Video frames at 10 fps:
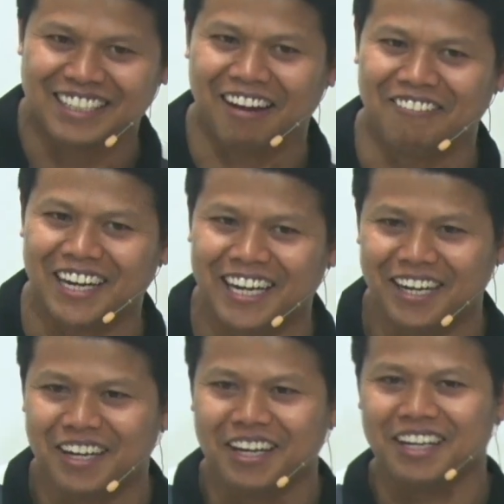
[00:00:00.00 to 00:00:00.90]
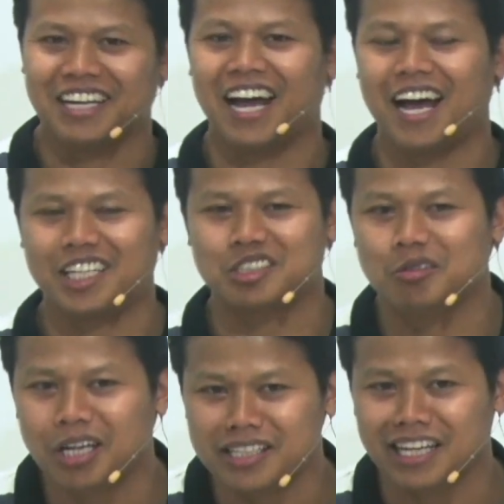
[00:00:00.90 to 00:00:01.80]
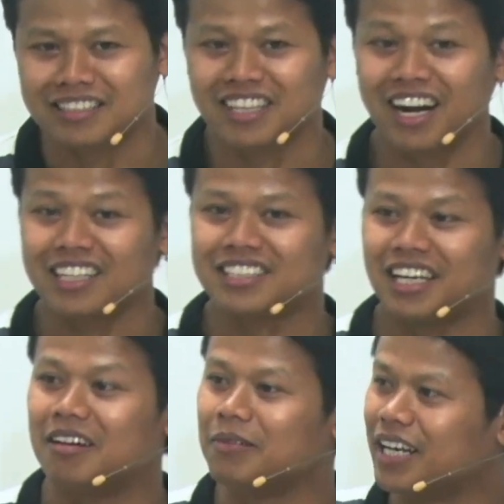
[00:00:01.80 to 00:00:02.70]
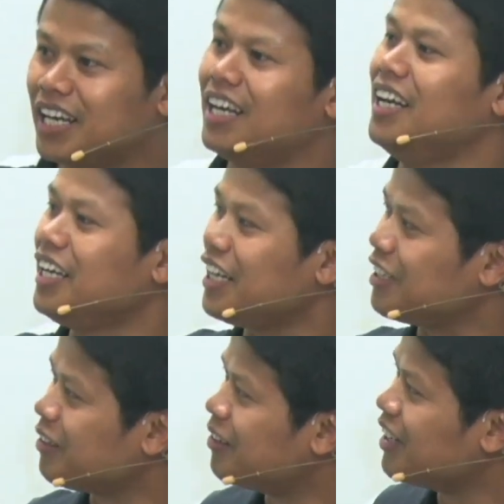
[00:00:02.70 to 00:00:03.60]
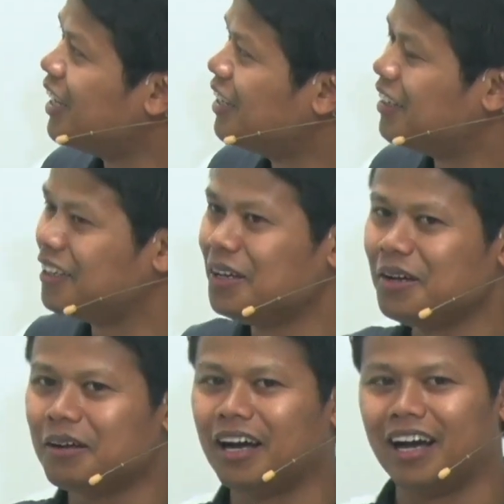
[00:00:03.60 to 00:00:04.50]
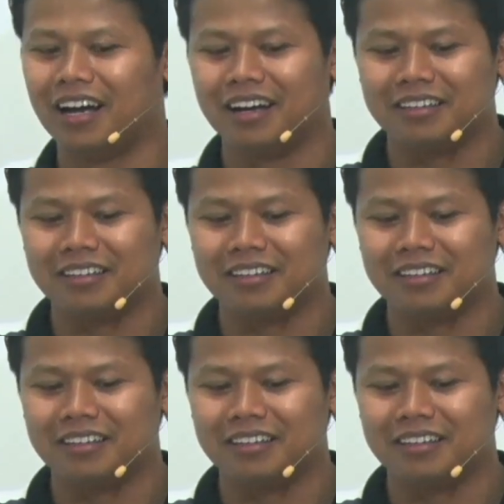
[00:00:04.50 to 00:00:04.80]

sa mga nakakasuhan ng drugs, alam nila itong uh,